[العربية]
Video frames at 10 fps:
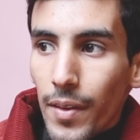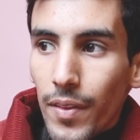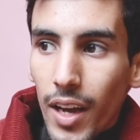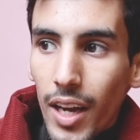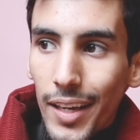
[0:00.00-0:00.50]

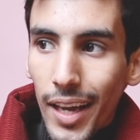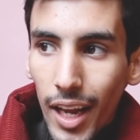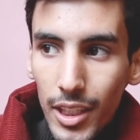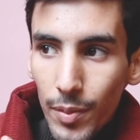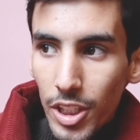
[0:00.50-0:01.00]
فكان
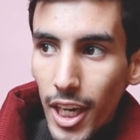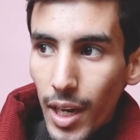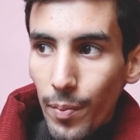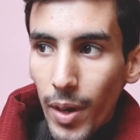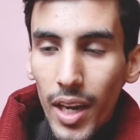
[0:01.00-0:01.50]
عاجبني
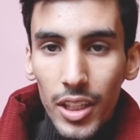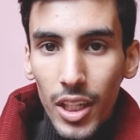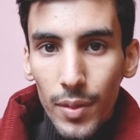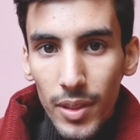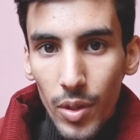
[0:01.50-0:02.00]
شكله من برا
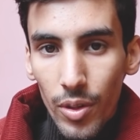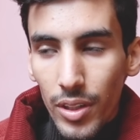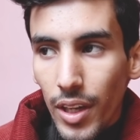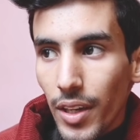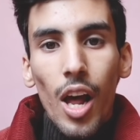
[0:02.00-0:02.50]
عشان كنت بصور
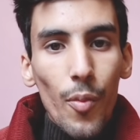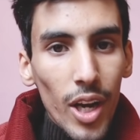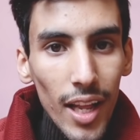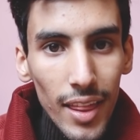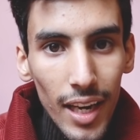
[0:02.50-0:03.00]
عنده
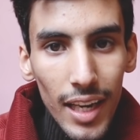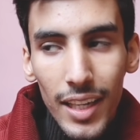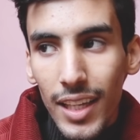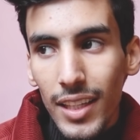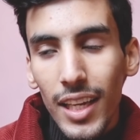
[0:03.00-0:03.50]
المكان الثاني اللي
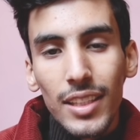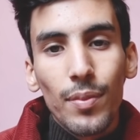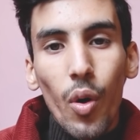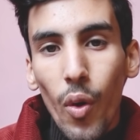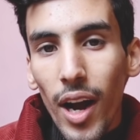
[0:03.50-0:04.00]
اخترته
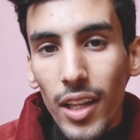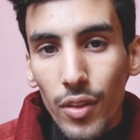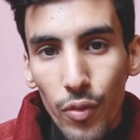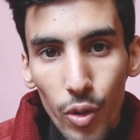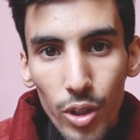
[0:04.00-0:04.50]
اسمه وايلد
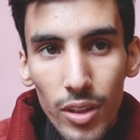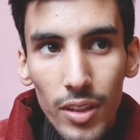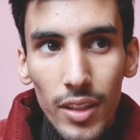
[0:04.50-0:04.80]
فود